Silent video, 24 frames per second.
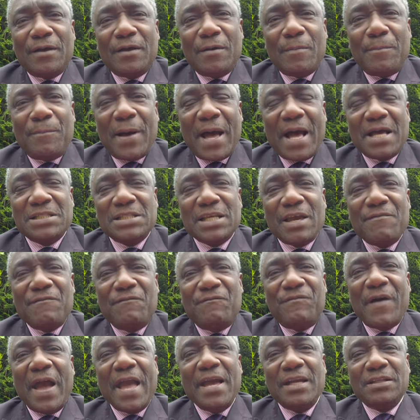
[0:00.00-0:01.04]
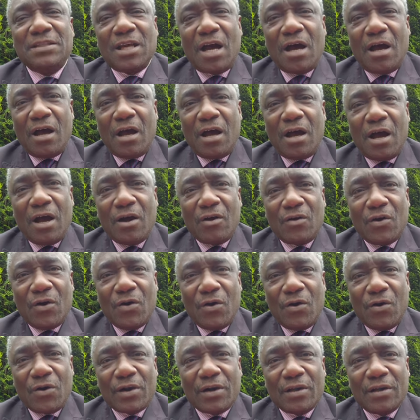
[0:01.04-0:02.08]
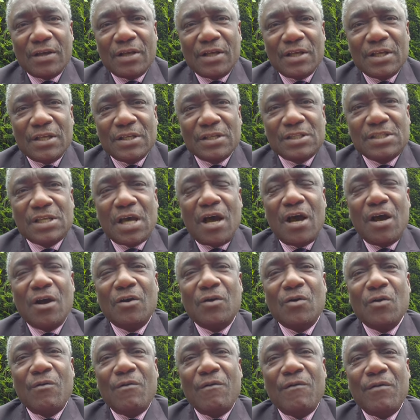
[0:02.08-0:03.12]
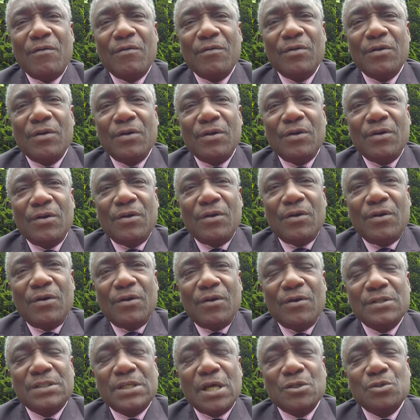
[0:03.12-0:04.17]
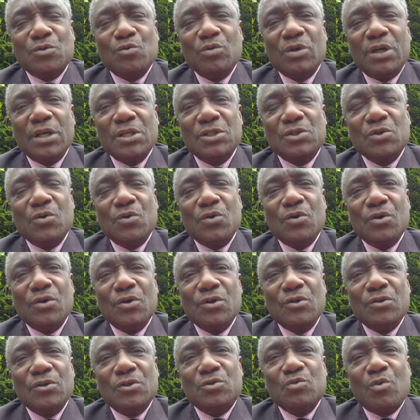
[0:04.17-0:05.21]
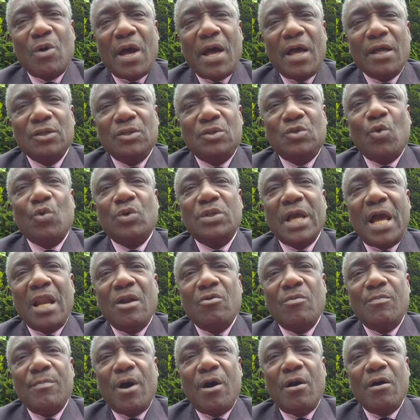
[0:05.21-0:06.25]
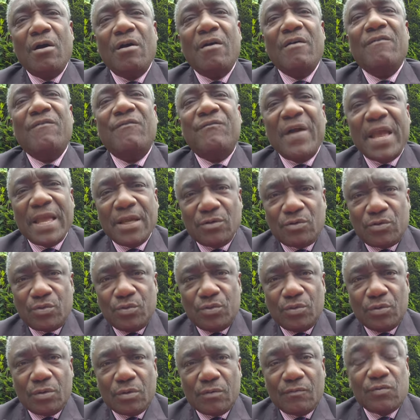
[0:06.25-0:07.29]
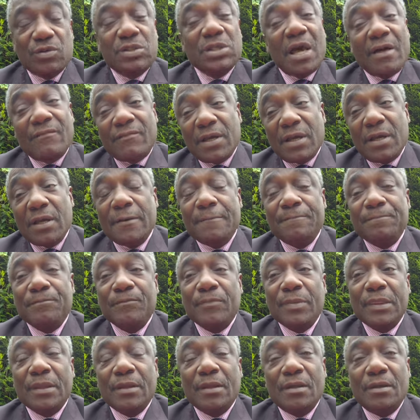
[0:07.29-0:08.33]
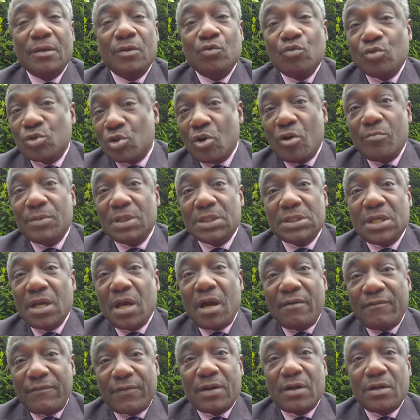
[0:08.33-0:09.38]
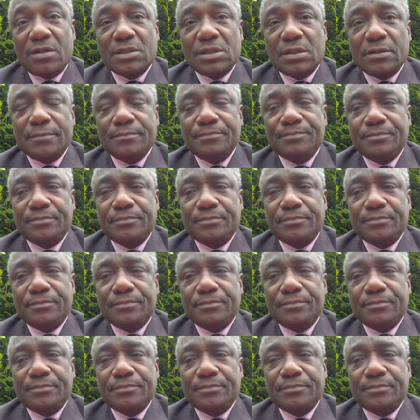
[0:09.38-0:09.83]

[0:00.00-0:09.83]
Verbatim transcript: euh, passer 20 ans encore sans qu'on euh, Sassou Nguesso soit totalement vaincu. Vous savez, nous sommes ici en France.